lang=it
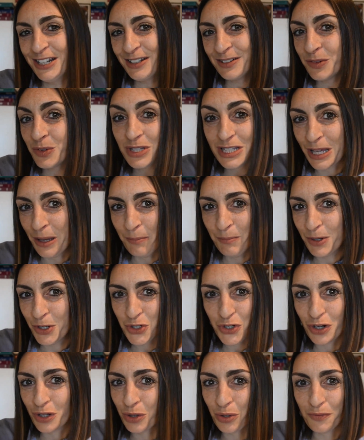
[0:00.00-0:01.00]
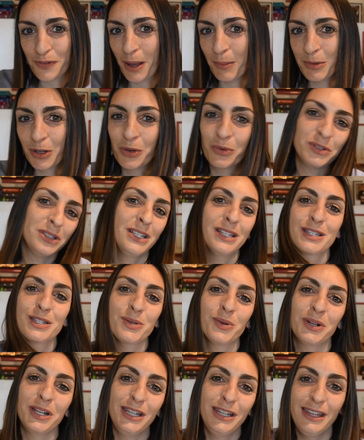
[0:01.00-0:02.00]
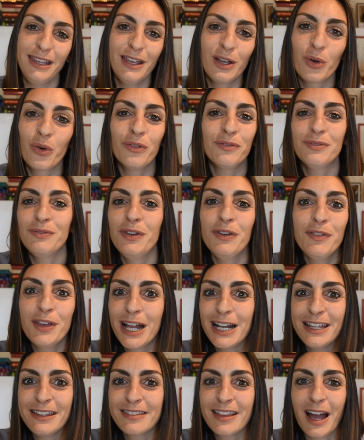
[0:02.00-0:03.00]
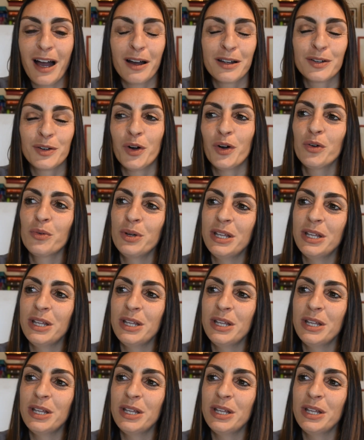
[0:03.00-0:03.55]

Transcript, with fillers: non sempre ci ritroviamo in condizioni di convivialità, no?